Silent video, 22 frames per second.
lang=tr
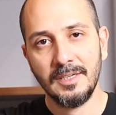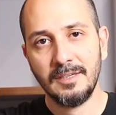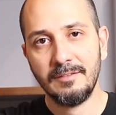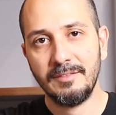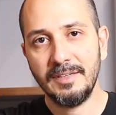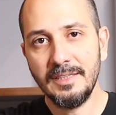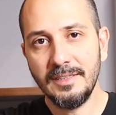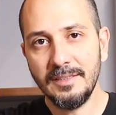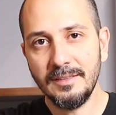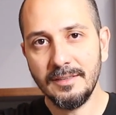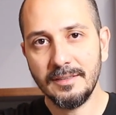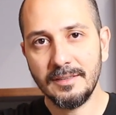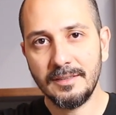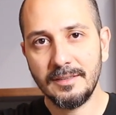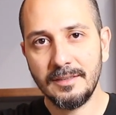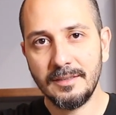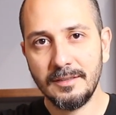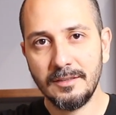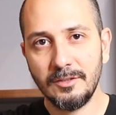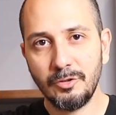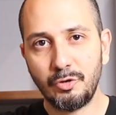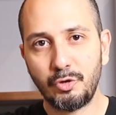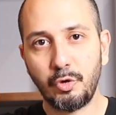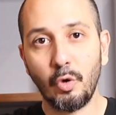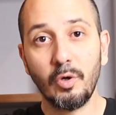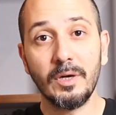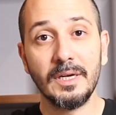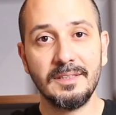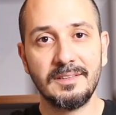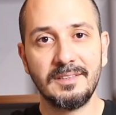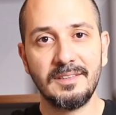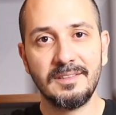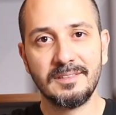Ve e, çok
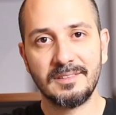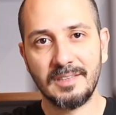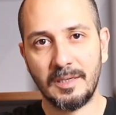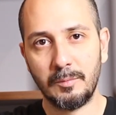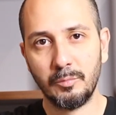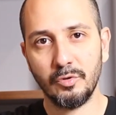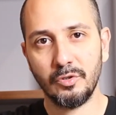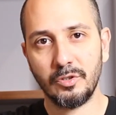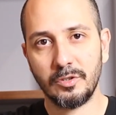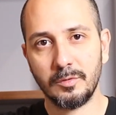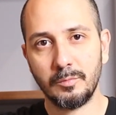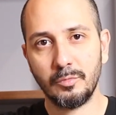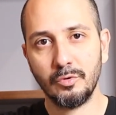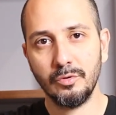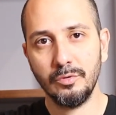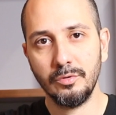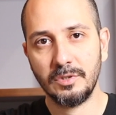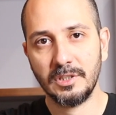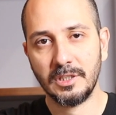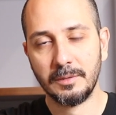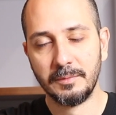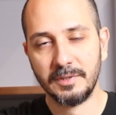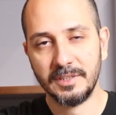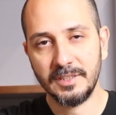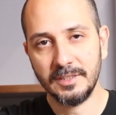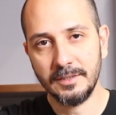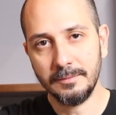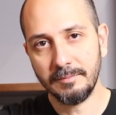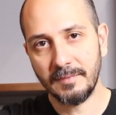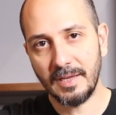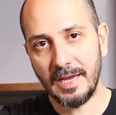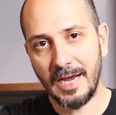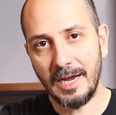enteresan buluyorum bu
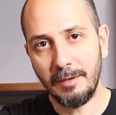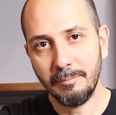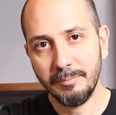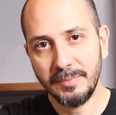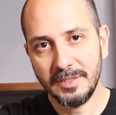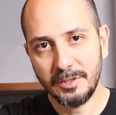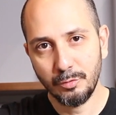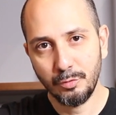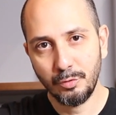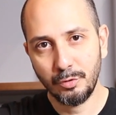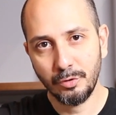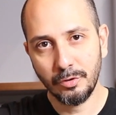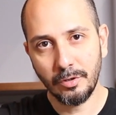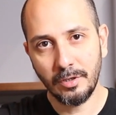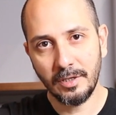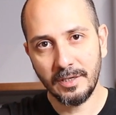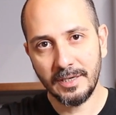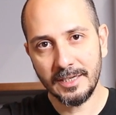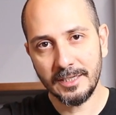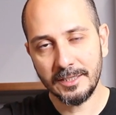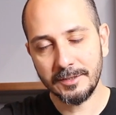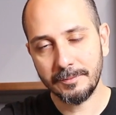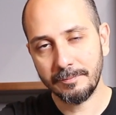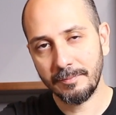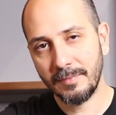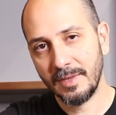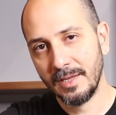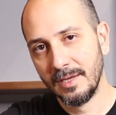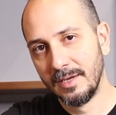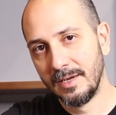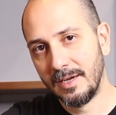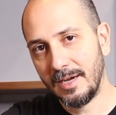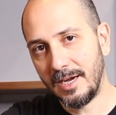uygulamayı. Hem bir ürün olarak
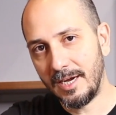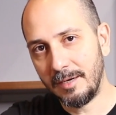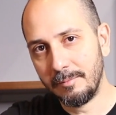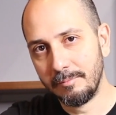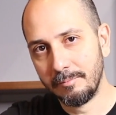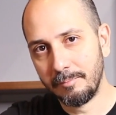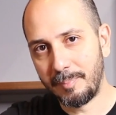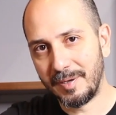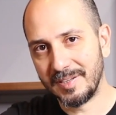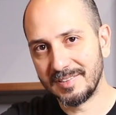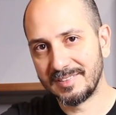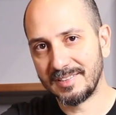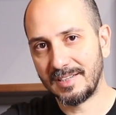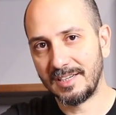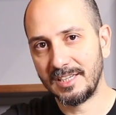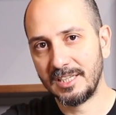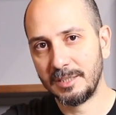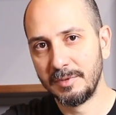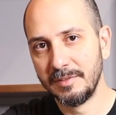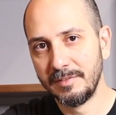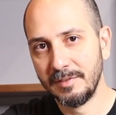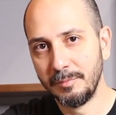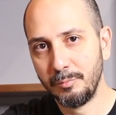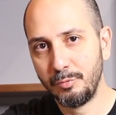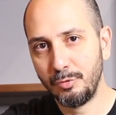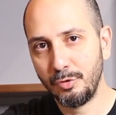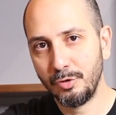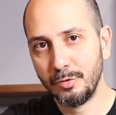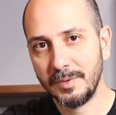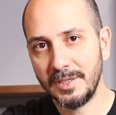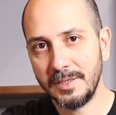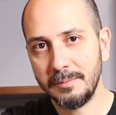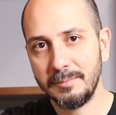hem pazarlama ve
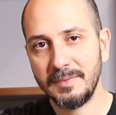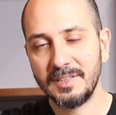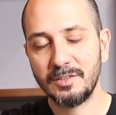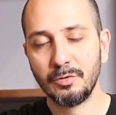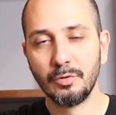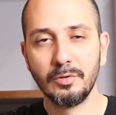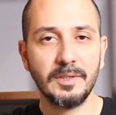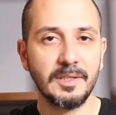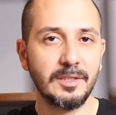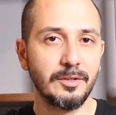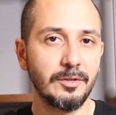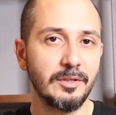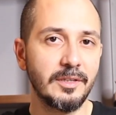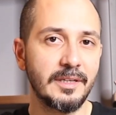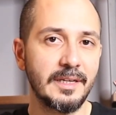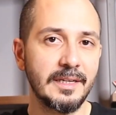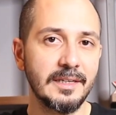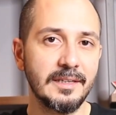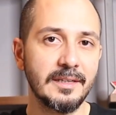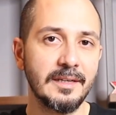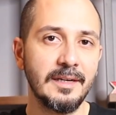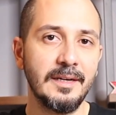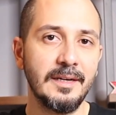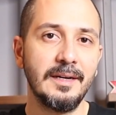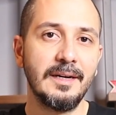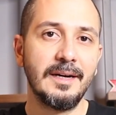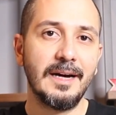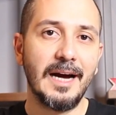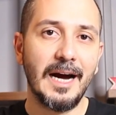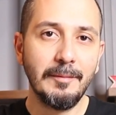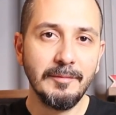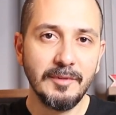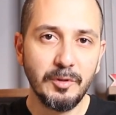büyüme metodları olarak
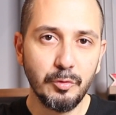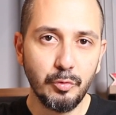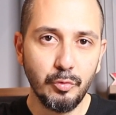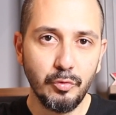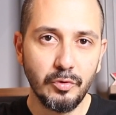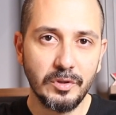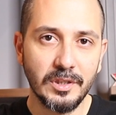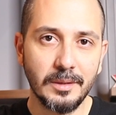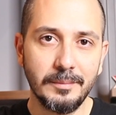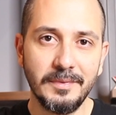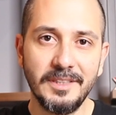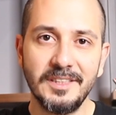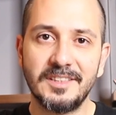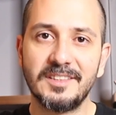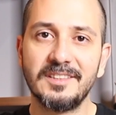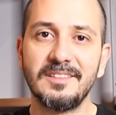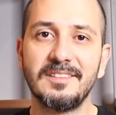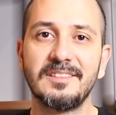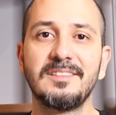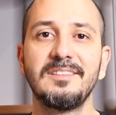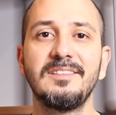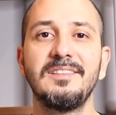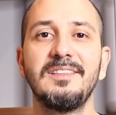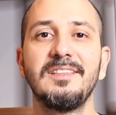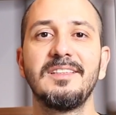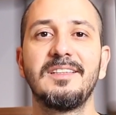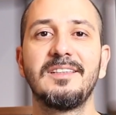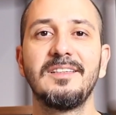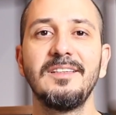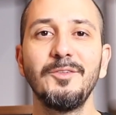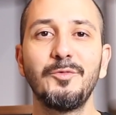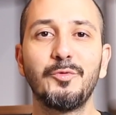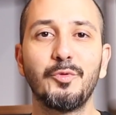hem de uygulama
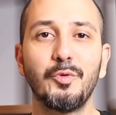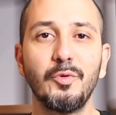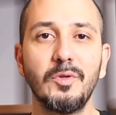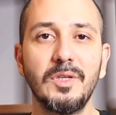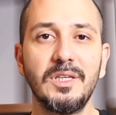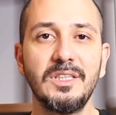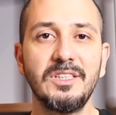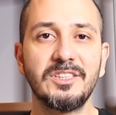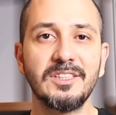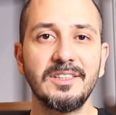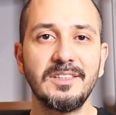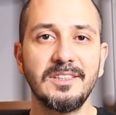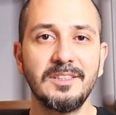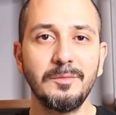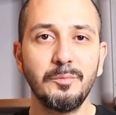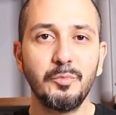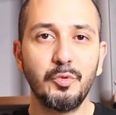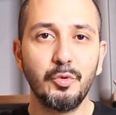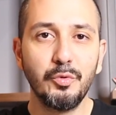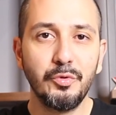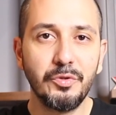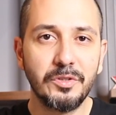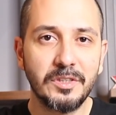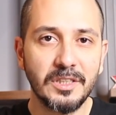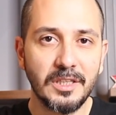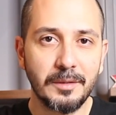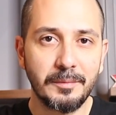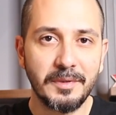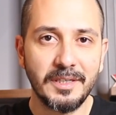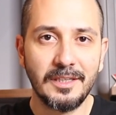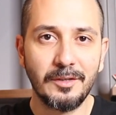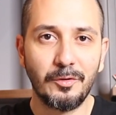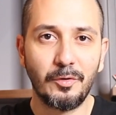içerisindeki kullanıcıların bu
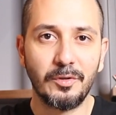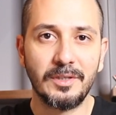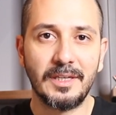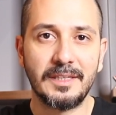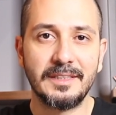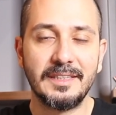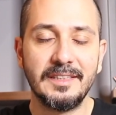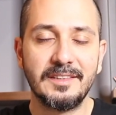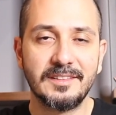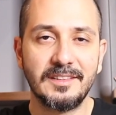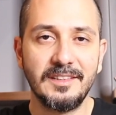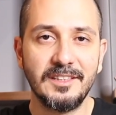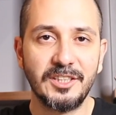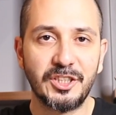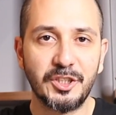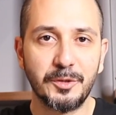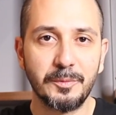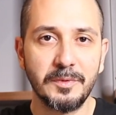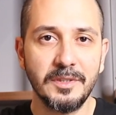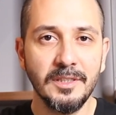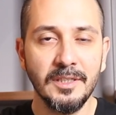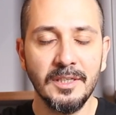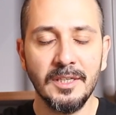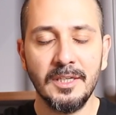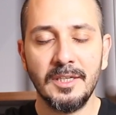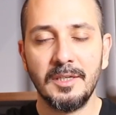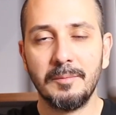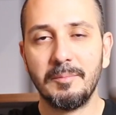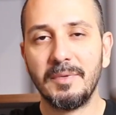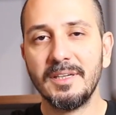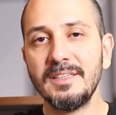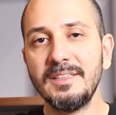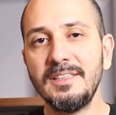uygulamayla olan etkileşimi
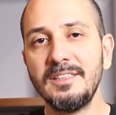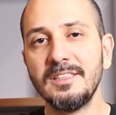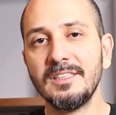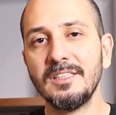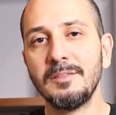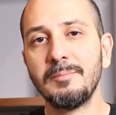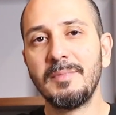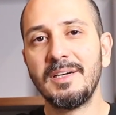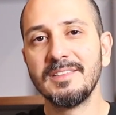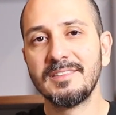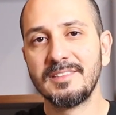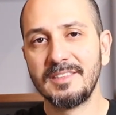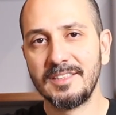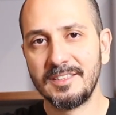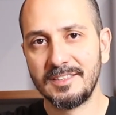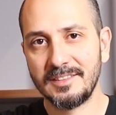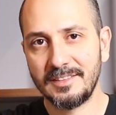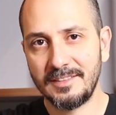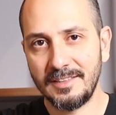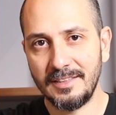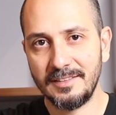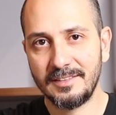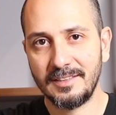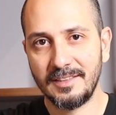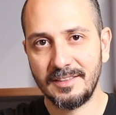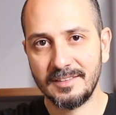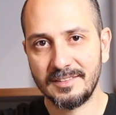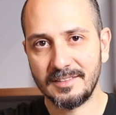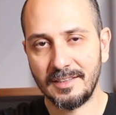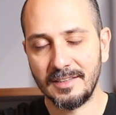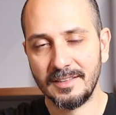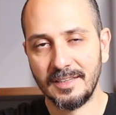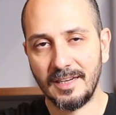bana inanılmaz derecede
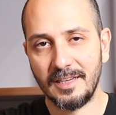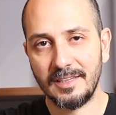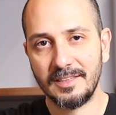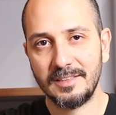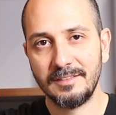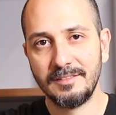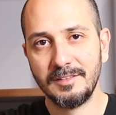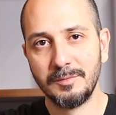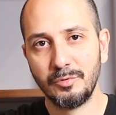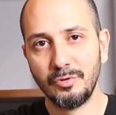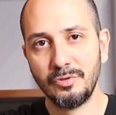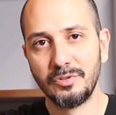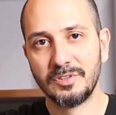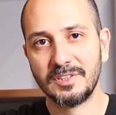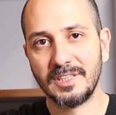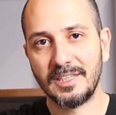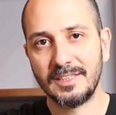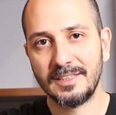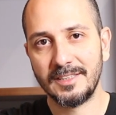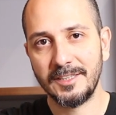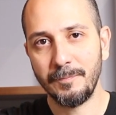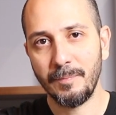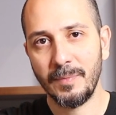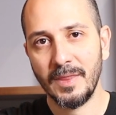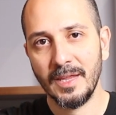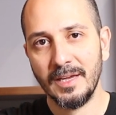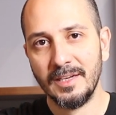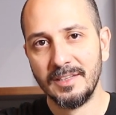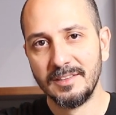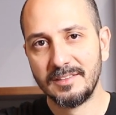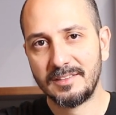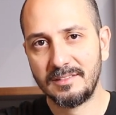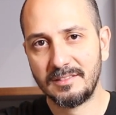enteresan geldi ve bu yüzden de
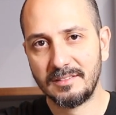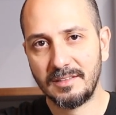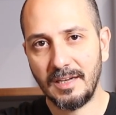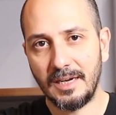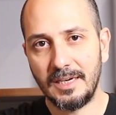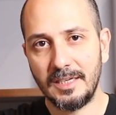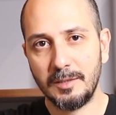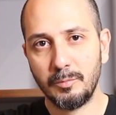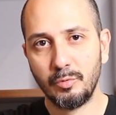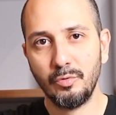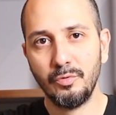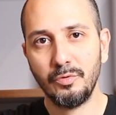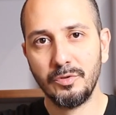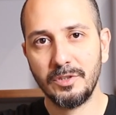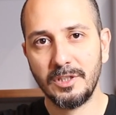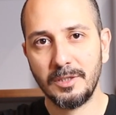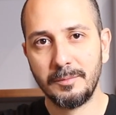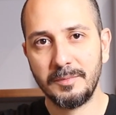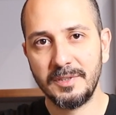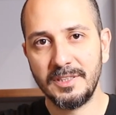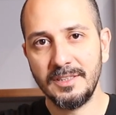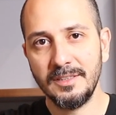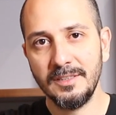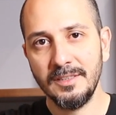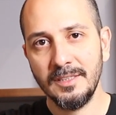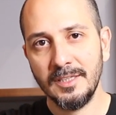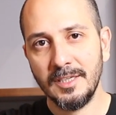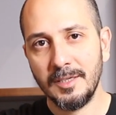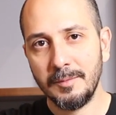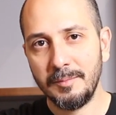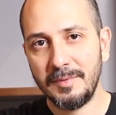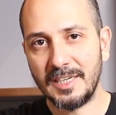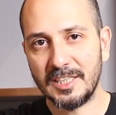sizlerle bu uygulamayı
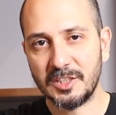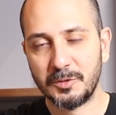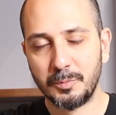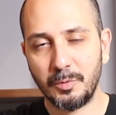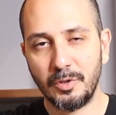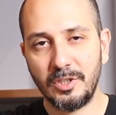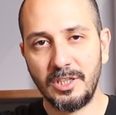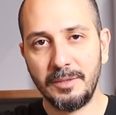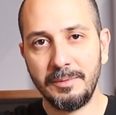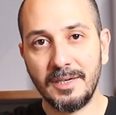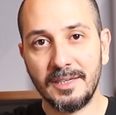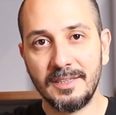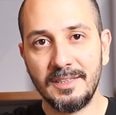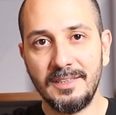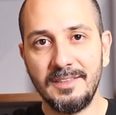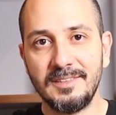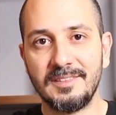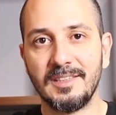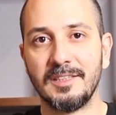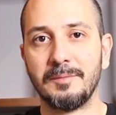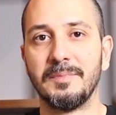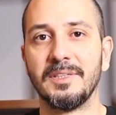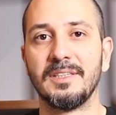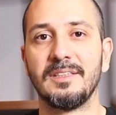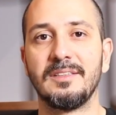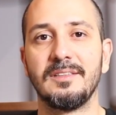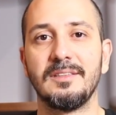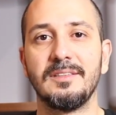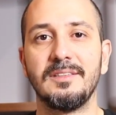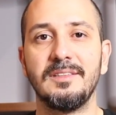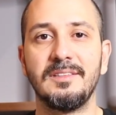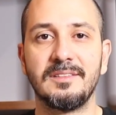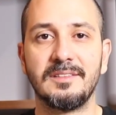biraz böyle bir analiz etmek
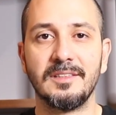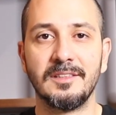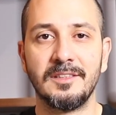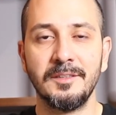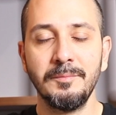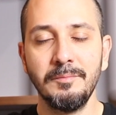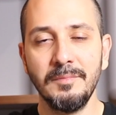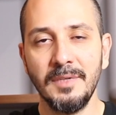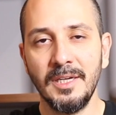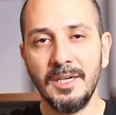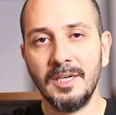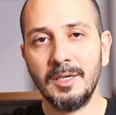istedim.